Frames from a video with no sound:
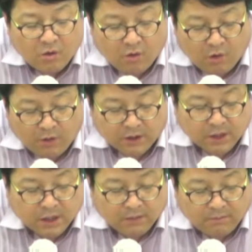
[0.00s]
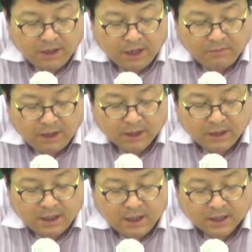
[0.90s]
5번 매매
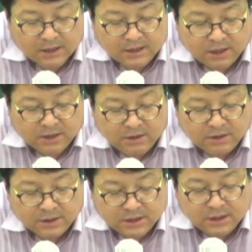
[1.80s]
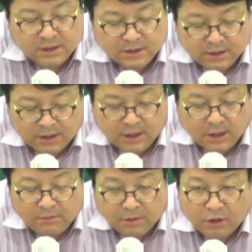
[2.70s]
계약 체결 시 을이
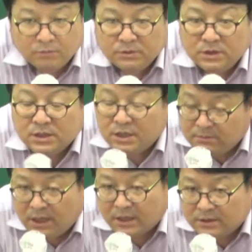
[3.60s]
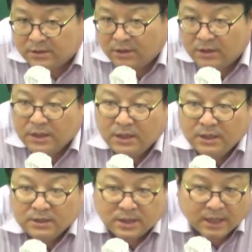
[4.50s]
병을 기망했어요.
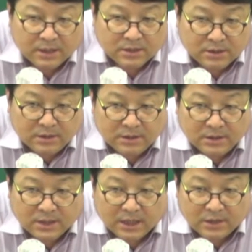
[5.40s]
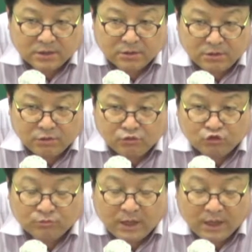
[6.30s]
사기 쳤는지 안 쳤는지
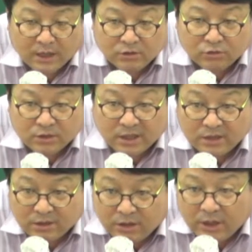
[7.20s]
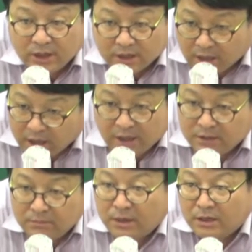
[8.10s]
누구만 가지고 따져요?
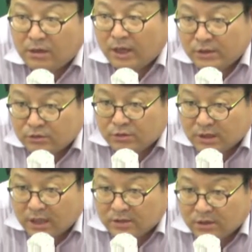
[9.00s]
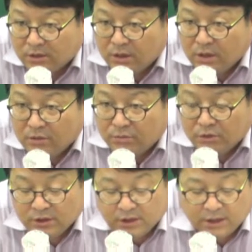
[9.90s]
대리만을 가지고 따져요.
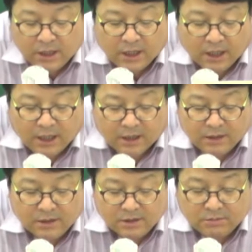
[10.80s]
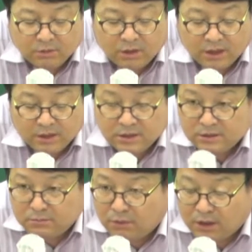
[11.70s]
본인을 알았는지 몰랐는지
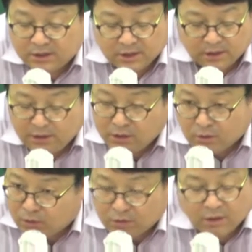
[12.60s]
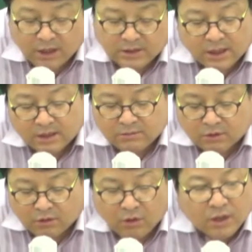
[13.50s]
뭐 하잖아요? 고려하지
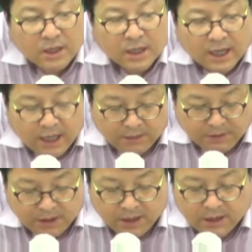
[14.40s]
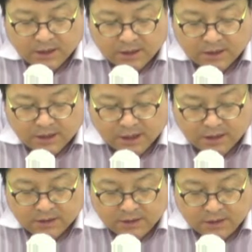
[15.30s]
않으므로 갑이 그
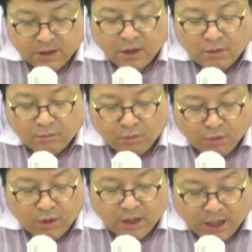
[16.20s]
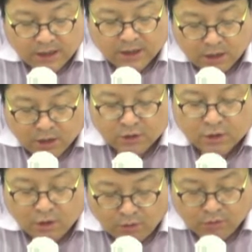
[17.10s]
사실을 몰랐 없던
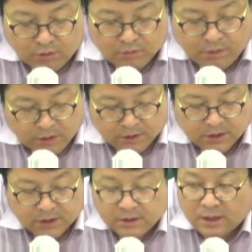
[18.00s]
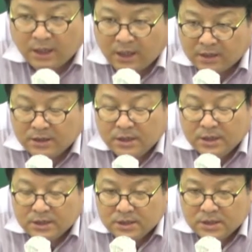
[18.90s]
경우 병은 그 계약을
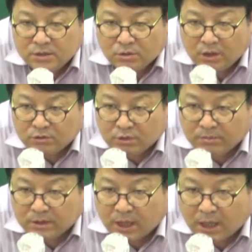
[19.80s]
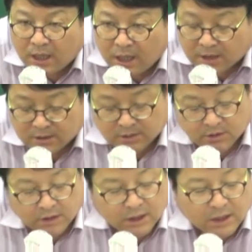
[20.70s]
취소할 수 없다. X죠.
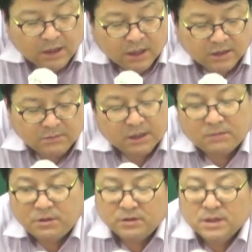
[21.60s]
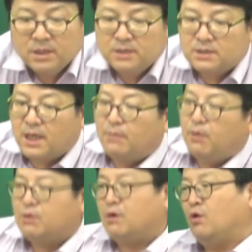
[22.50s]
다시 말하면
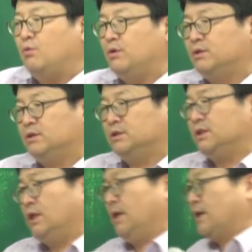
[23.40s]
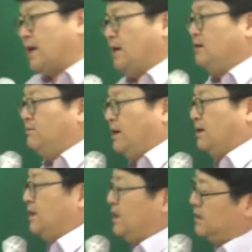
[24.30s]
4번과 5번은
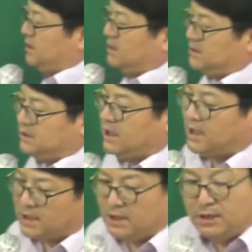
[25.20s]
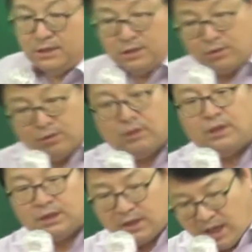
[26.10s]
강박을 했는지 안 했는지도
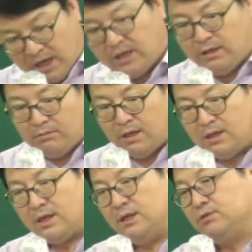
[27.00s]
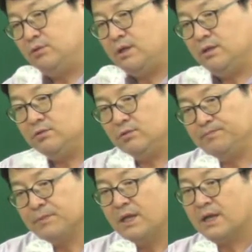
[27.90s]
대리만 가지고 따지고
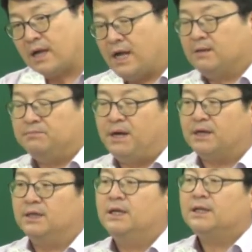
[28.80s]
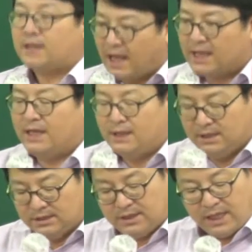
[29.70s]
강박을
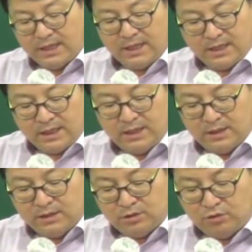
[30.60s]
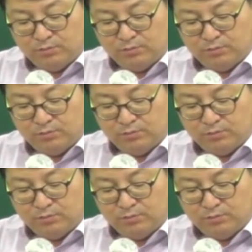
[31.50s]
당했는지 안 당했는지도